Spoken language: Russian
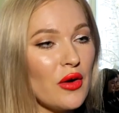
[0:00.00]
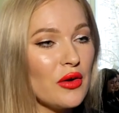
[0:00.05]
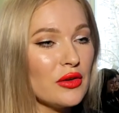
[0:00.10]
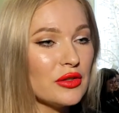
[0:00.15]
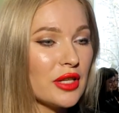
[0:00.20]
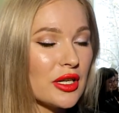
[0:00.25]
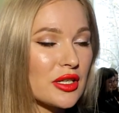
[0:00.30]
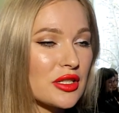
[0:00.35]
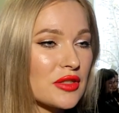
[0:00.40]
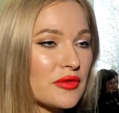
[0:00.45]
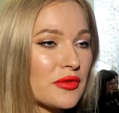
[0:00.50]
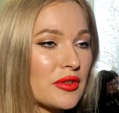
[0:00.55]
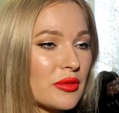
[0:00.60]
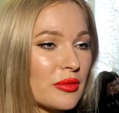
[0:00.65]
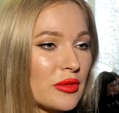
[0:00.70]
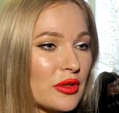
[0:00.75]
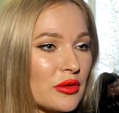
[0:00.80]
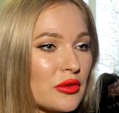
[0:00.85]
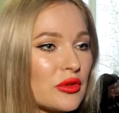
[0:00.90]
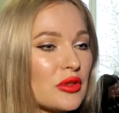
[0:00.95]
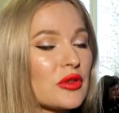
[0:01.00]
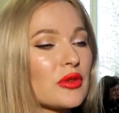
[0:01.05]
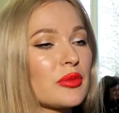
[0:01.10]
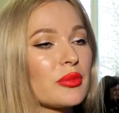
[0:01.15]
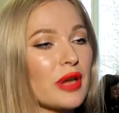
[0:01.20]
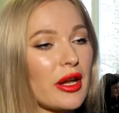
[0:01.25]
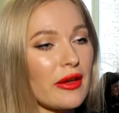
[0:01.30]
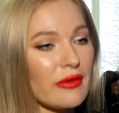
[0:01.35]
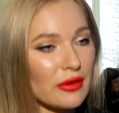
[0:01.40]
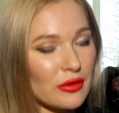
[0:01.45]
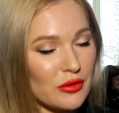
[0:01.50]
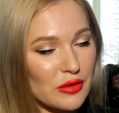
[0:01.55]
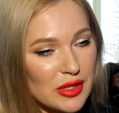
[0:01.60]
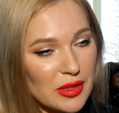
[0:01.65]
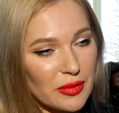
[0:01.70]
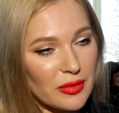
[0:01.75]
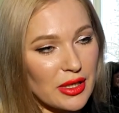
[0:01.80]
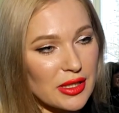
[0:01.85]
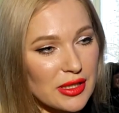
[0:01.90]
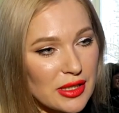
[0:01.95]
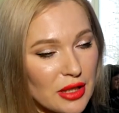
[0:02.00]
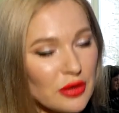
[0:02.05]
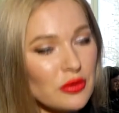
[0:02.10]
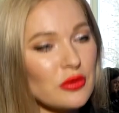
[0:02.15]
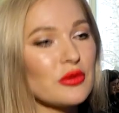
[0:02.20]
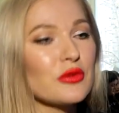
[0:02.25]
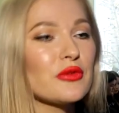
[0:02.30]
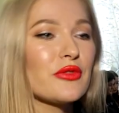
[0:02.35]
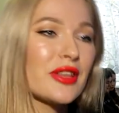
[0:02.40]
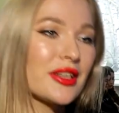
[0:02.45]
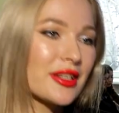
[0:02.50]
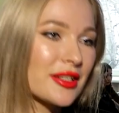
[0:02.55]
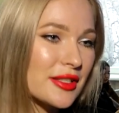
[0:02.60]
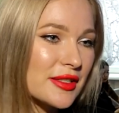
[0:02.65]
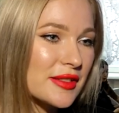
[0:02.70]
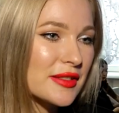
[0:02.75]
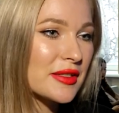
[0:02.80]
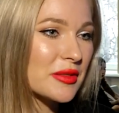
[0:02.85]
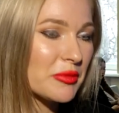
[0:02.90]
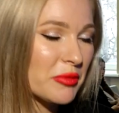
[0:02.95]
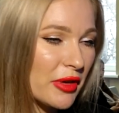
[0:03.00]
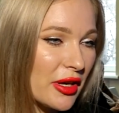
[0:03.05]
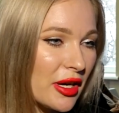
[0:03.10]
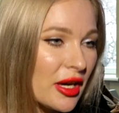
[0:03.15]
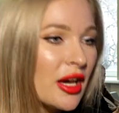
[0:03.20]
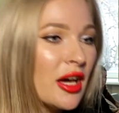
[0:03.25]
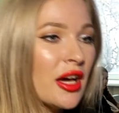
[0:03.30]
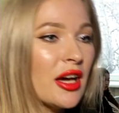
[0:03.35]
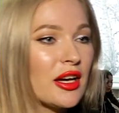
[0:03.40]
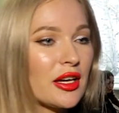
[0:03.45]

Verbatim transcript: он также формирует правильную самооценку, уверенность в себе,